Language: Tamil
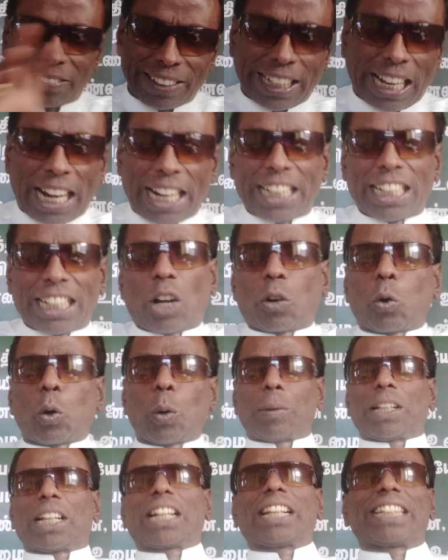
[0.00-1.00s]
விளக்கங்களை நான்
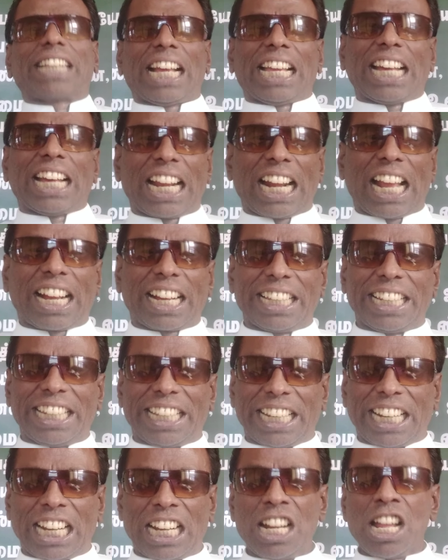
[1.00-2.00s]
கொடுப்பதற்கு தயாராக
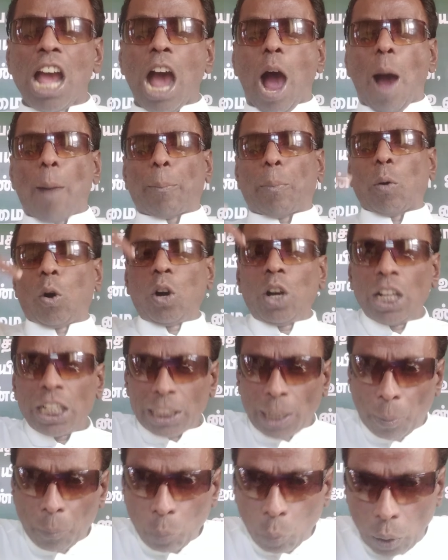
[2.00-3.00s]
இருக்கிறேன் அப்போது
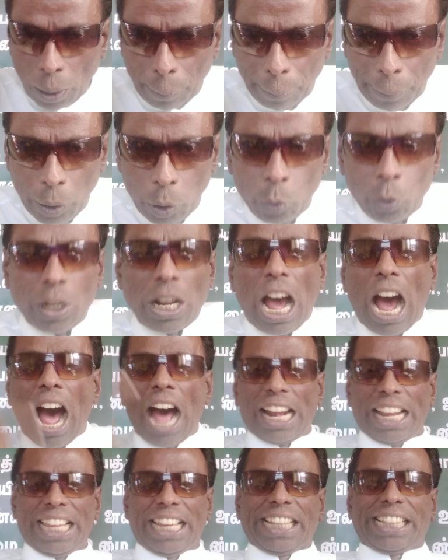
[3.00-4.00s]
நம் உடம்பில் உள்ள
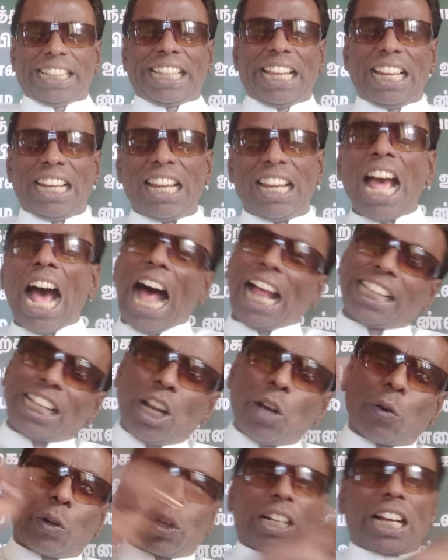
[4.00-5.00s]
ஆலயத்தில்
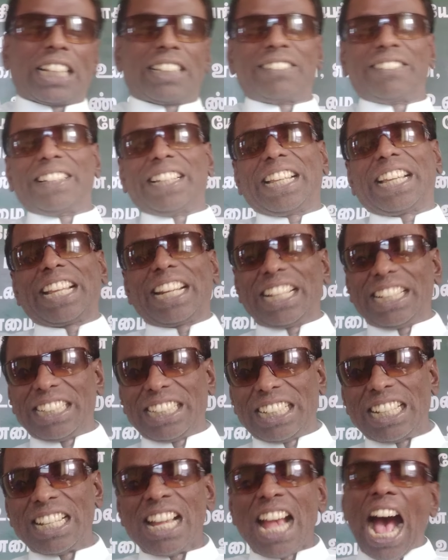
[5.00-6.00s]
அதிலே ஒரு கதவு
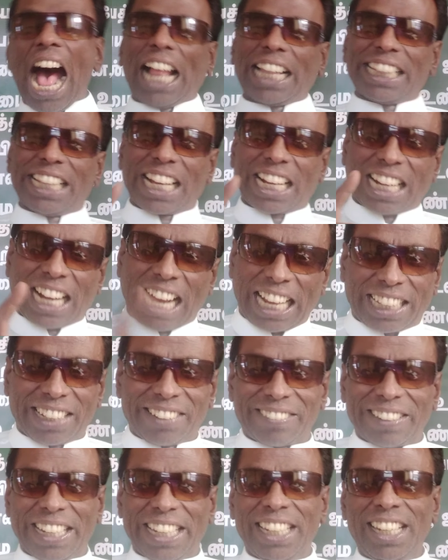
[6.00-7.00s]
இருக்கிறது அந்த
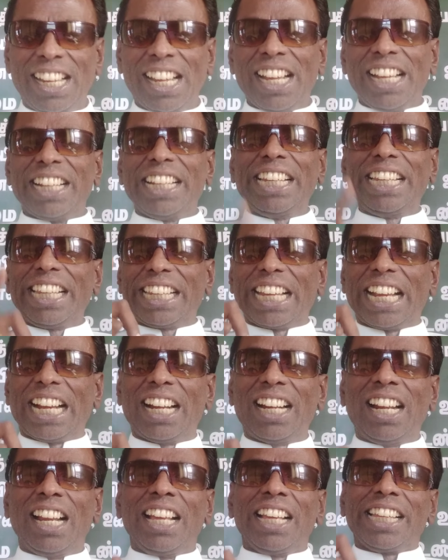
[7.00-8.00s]
கதவை
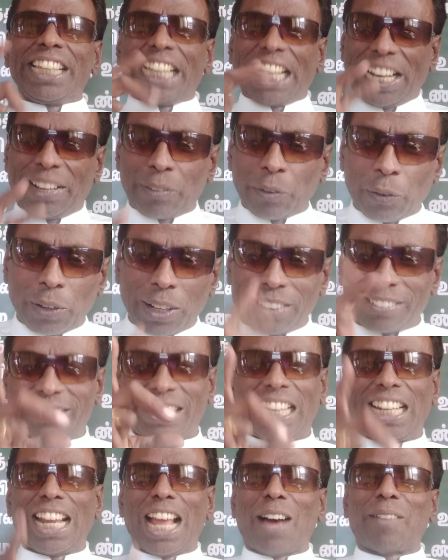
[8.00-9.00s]
நீங்கள் இறைவனுடன்
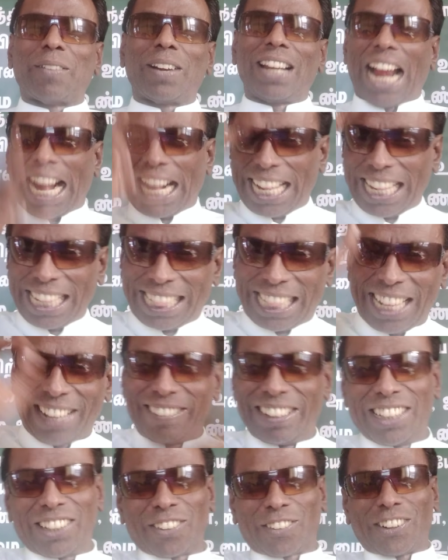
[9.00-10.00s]
செல்லாமல் அடைத்தே
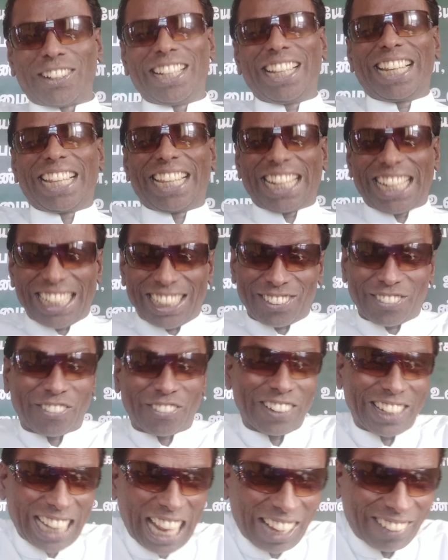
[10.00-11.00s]
வைத்துக் கொண்டிருக்கிறேன் என்று
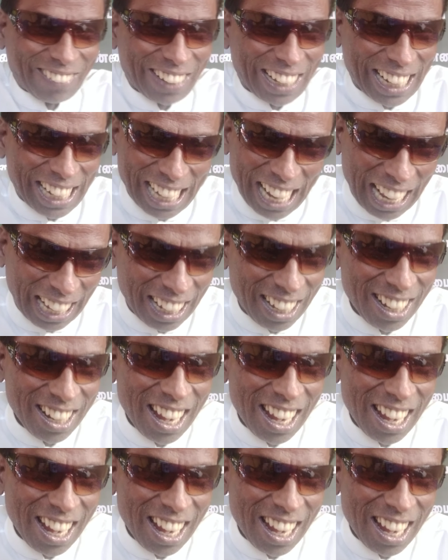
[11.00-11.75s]
கூறுகிறார் வள்ளலார்